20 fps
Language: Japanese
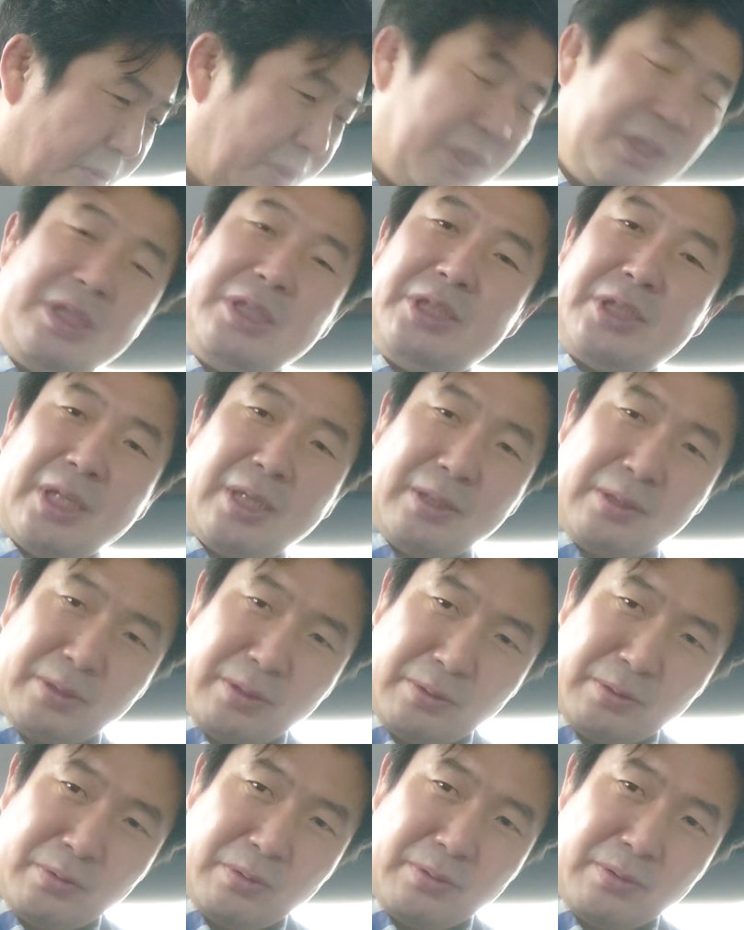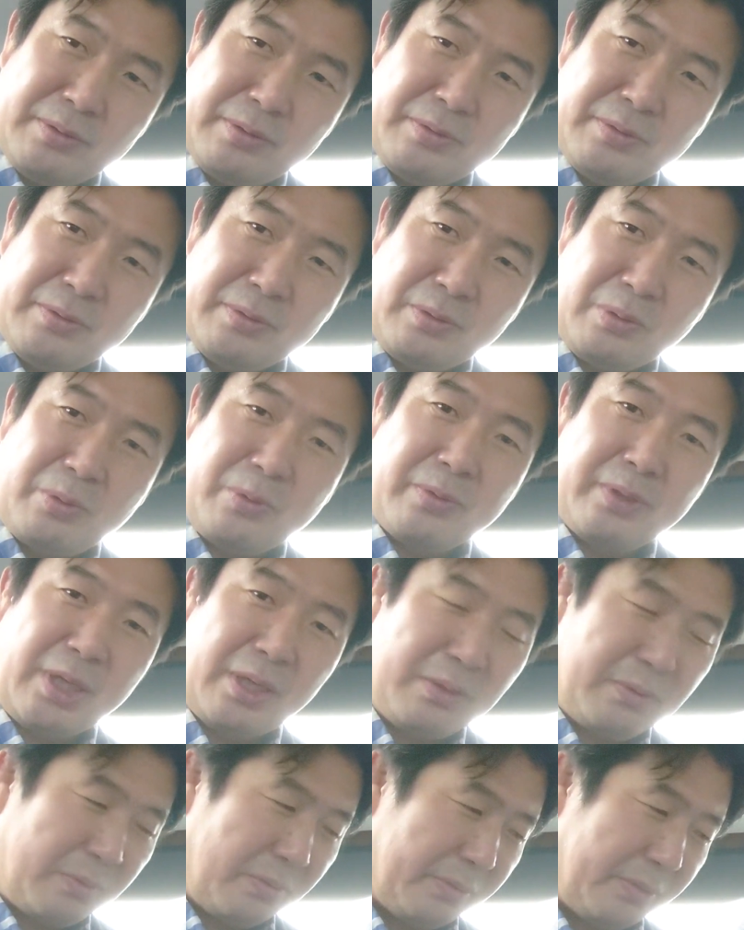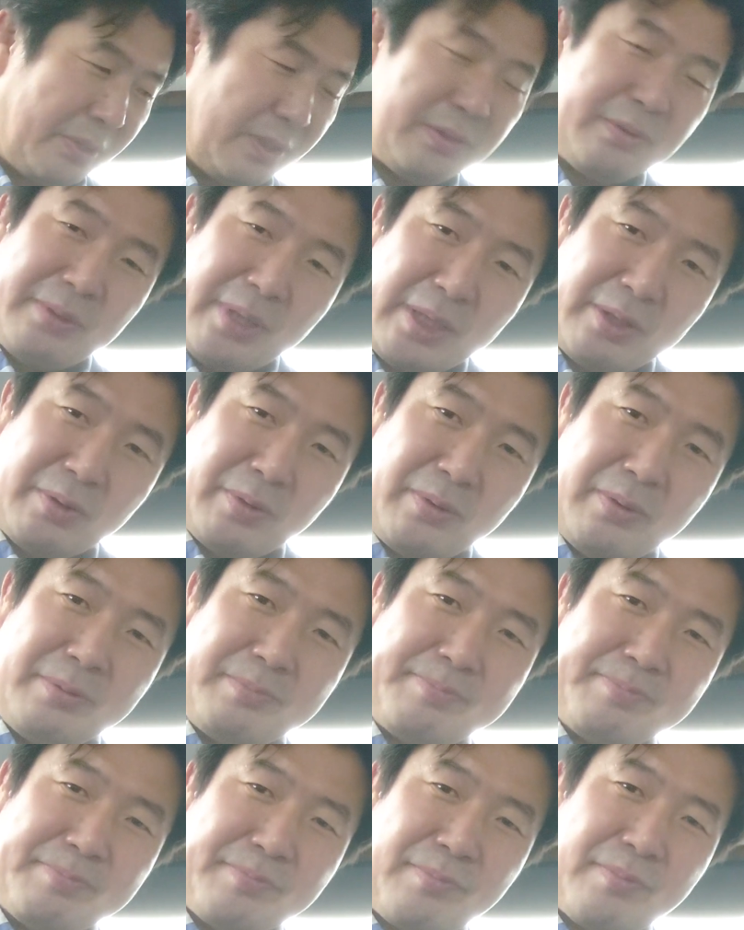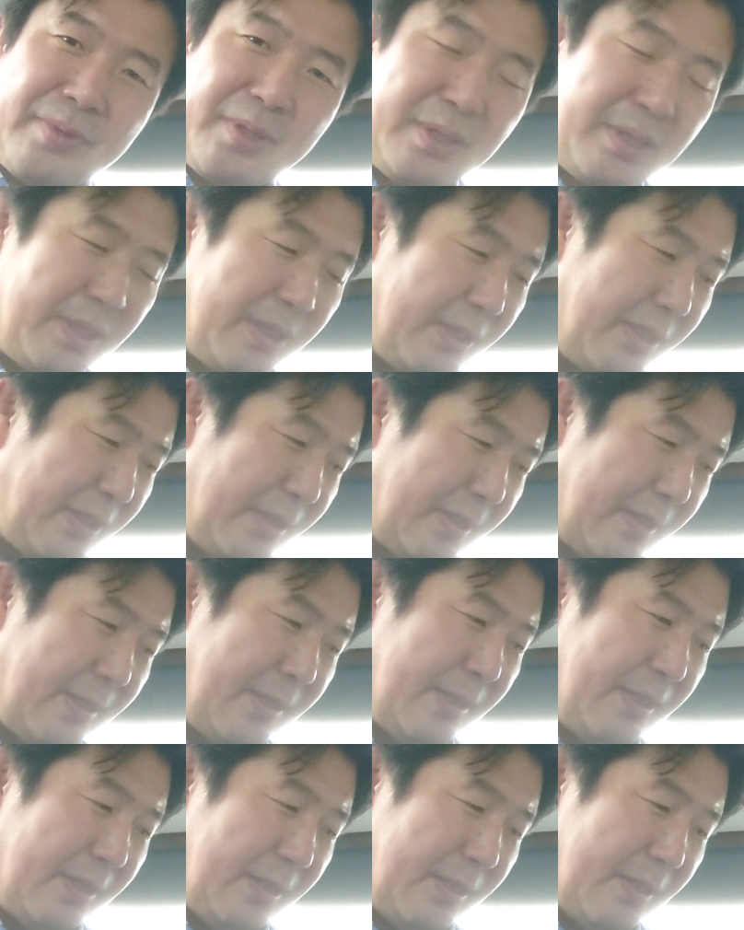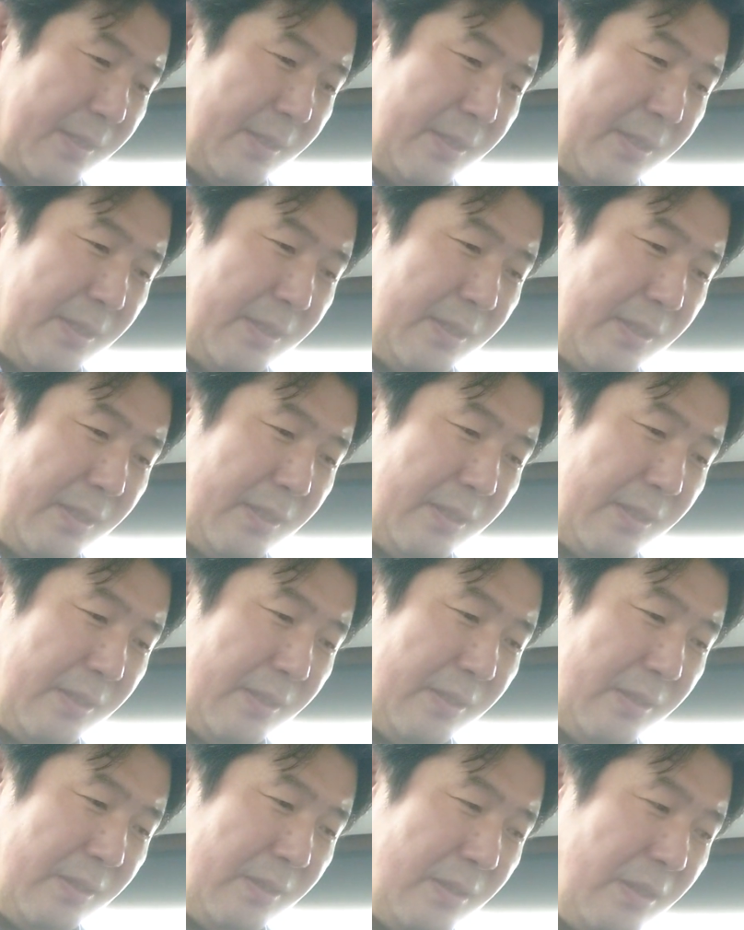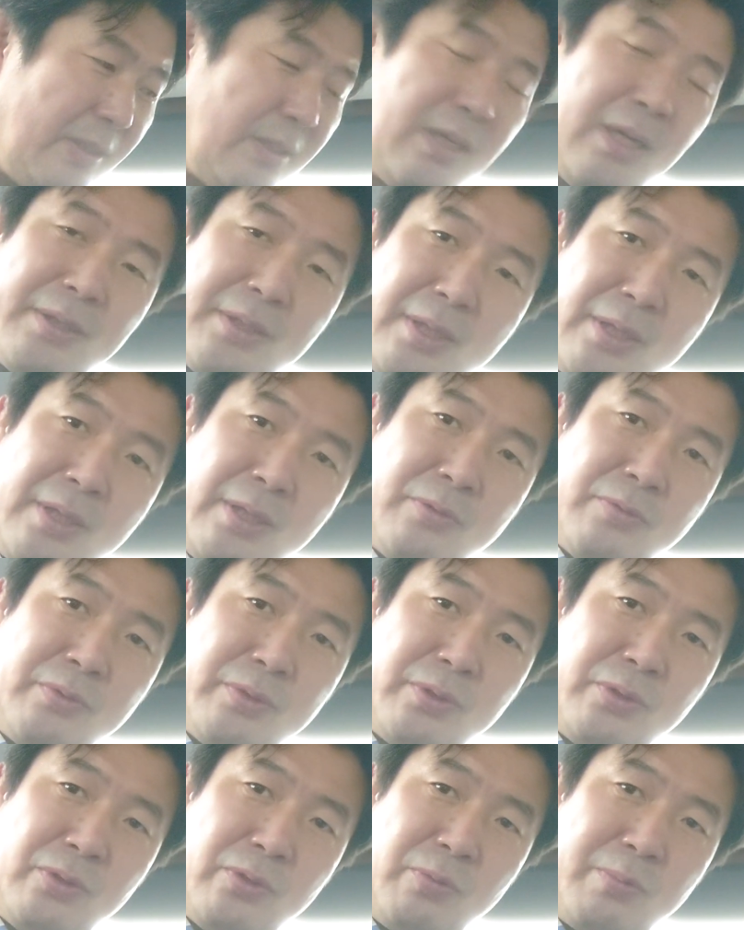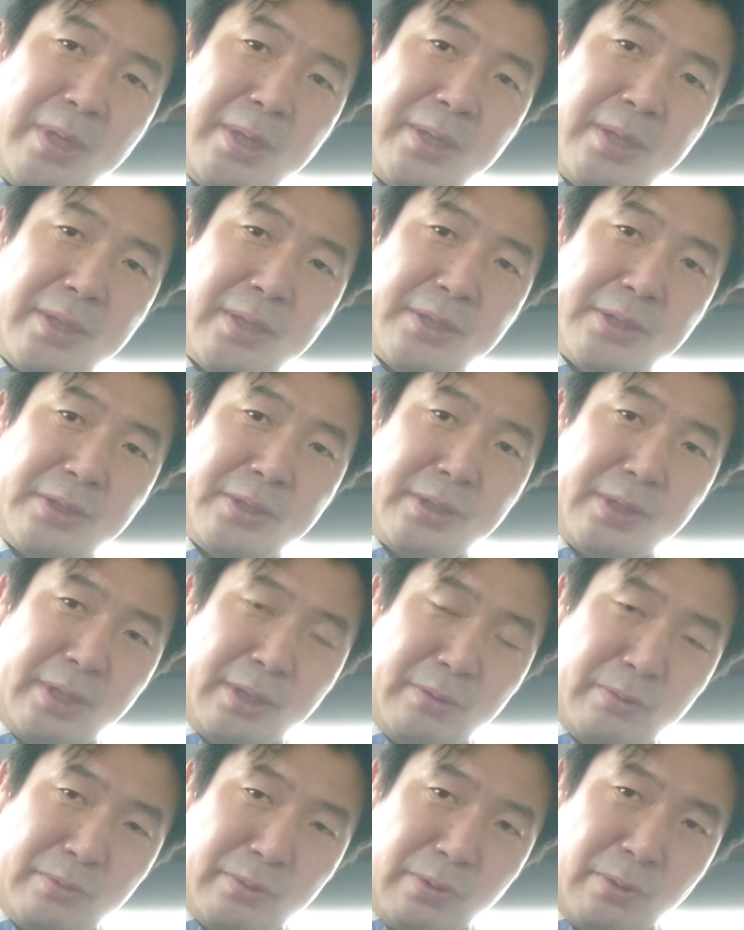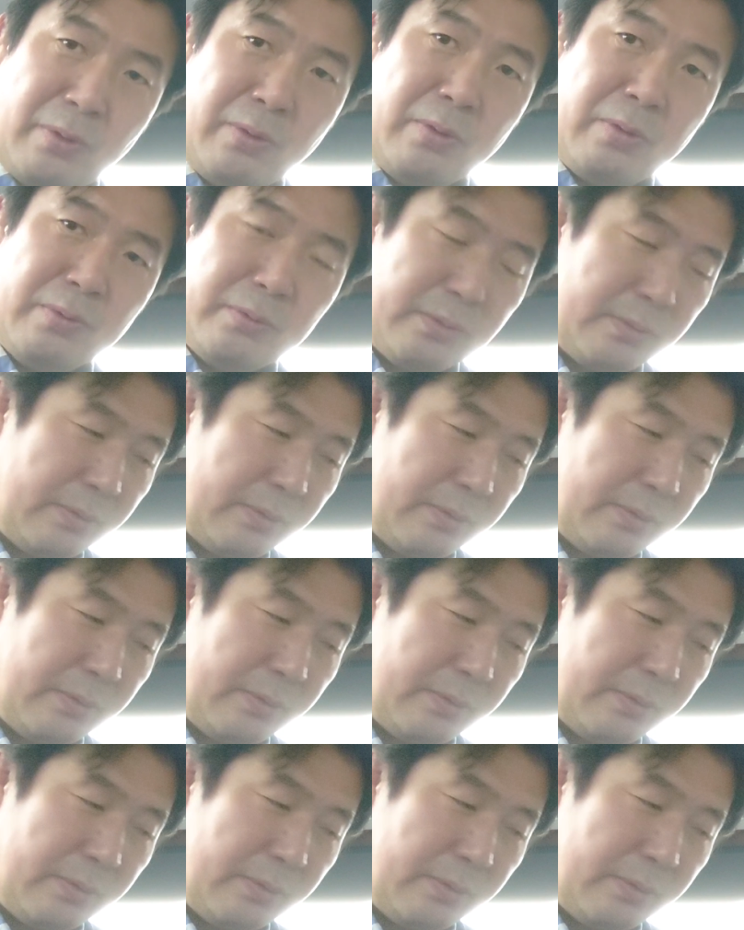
不思議ちゃんとの結婚ですね、と。ね。えー、何かね、浮世離れしていると、